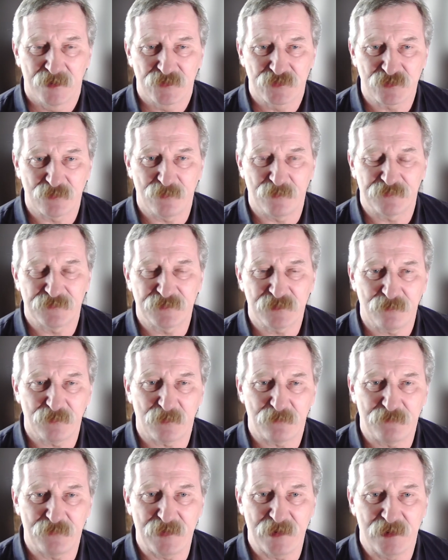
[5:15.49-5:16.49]
żeby w
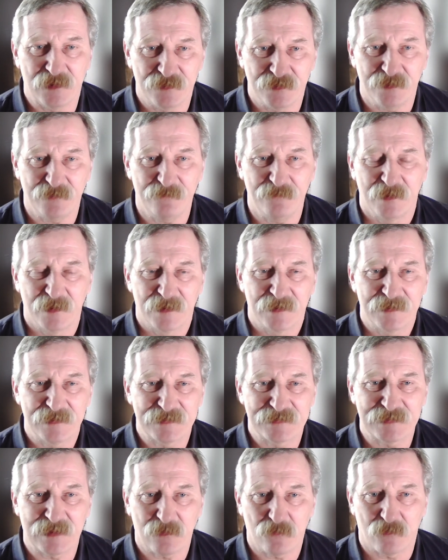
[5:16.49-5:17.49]
trybie pilnym
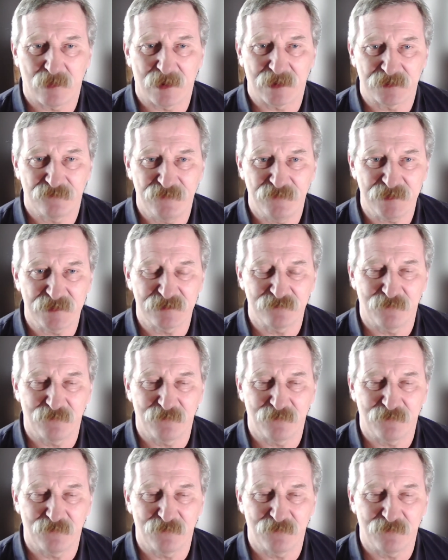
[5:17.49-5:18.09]
załatwić